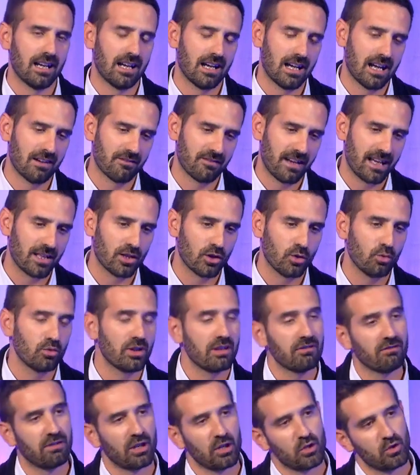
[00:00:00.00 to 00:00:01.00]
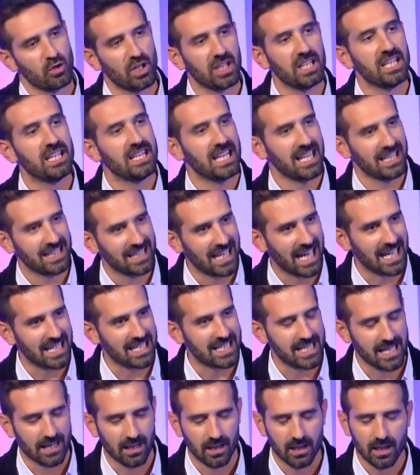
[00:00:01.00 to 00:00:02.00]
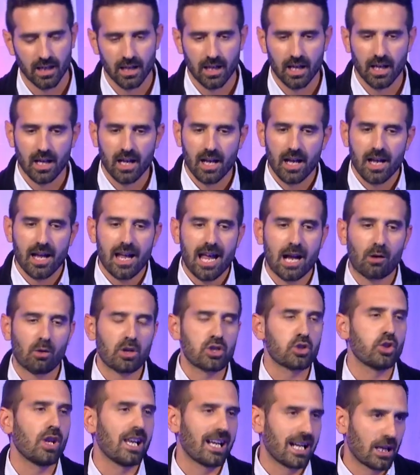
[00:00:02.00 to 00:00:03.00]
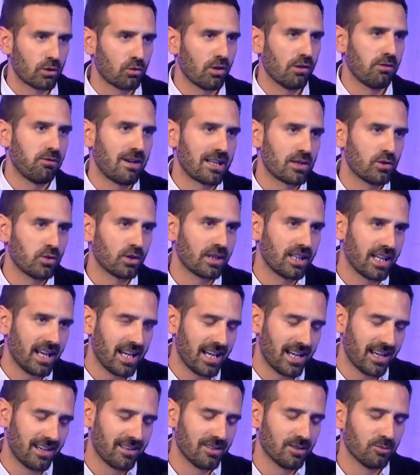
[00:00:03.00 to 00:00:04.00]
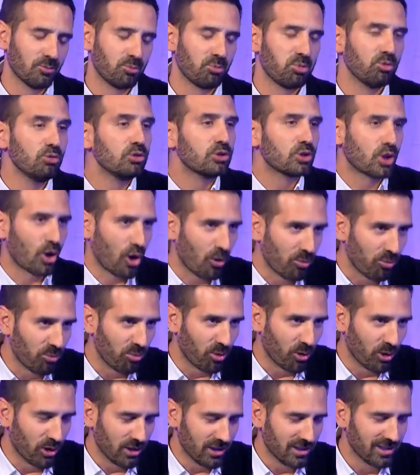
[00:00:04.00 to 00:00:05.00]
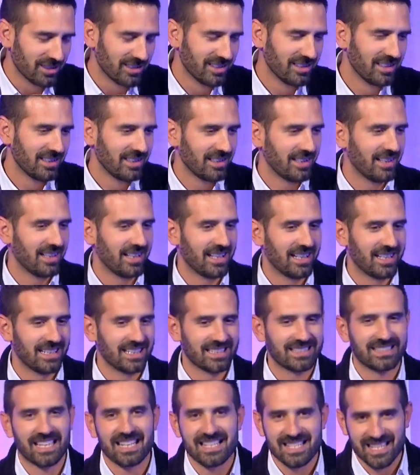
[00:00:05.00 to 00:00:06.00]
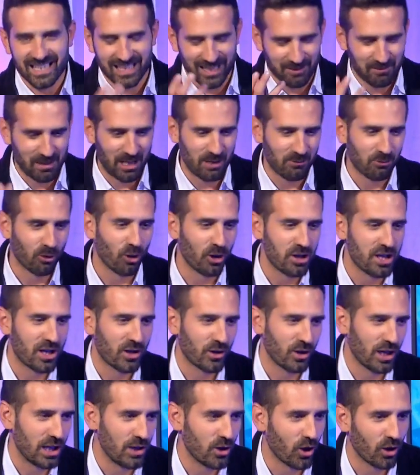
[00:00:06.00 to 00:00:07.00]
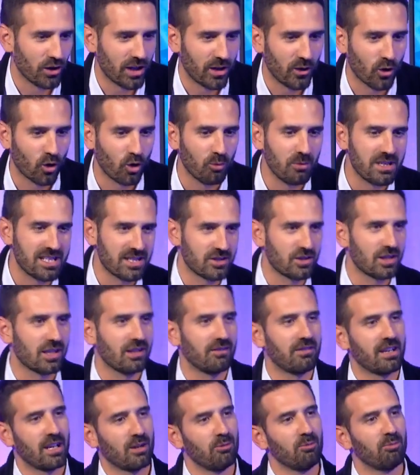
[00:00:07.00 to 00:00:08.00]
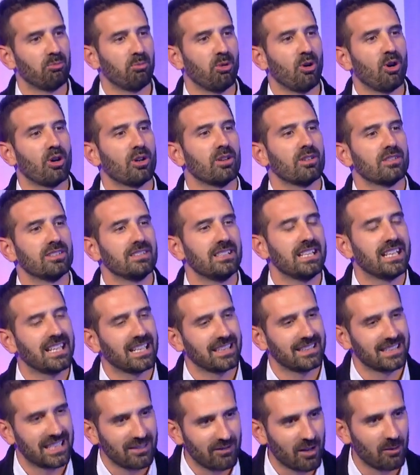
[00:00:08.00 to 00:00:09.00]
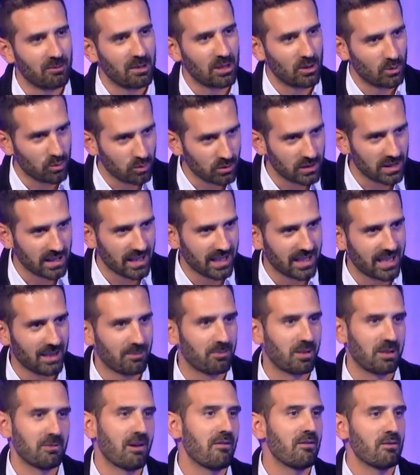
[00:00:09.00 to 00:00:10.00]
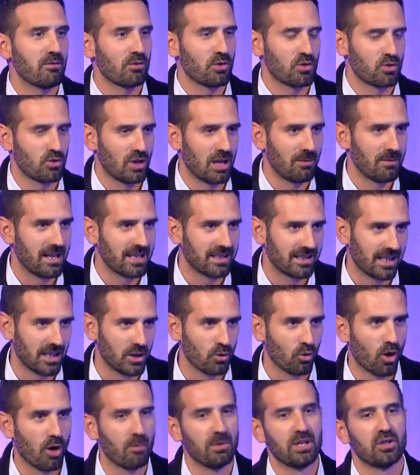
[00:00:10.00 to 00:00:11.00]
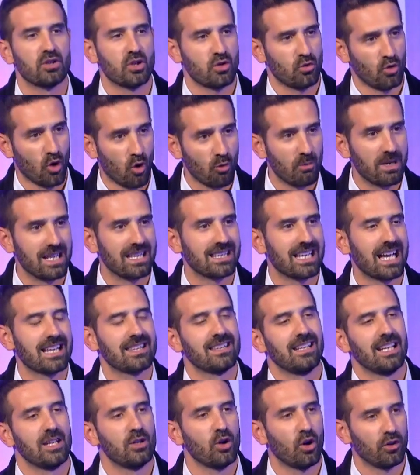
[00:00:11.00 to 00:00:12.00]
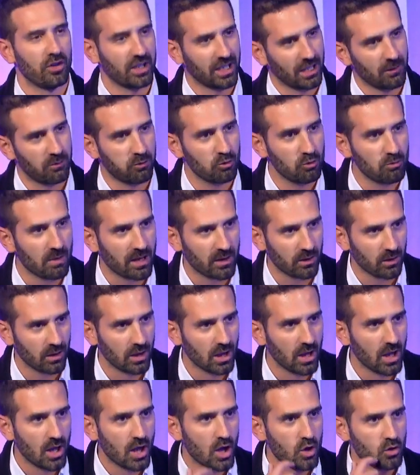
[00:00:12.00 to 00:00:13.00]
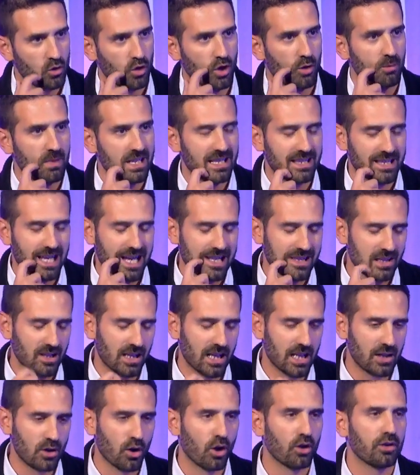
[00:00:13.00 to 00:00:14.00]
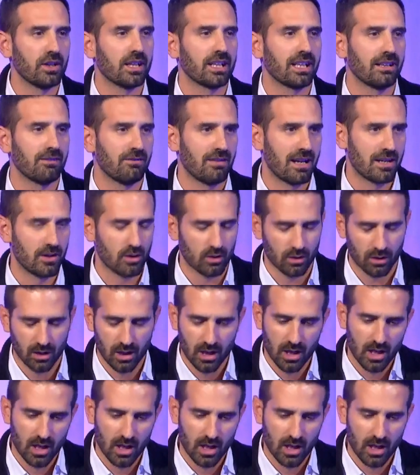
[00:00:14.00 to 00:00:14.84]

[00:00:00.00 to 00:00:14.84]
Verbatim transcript: avendo un'inversione di tendenza. E questo è legato al fatto che purtroppo, eh, senza che me ne vogliano, le donne hanno cominciato ad avere un po' di cattive abitudini che prima avevano solamente gli uomini, cioè sono aumentate le donne che fumano, sono aumentate Vero. le donne che fanno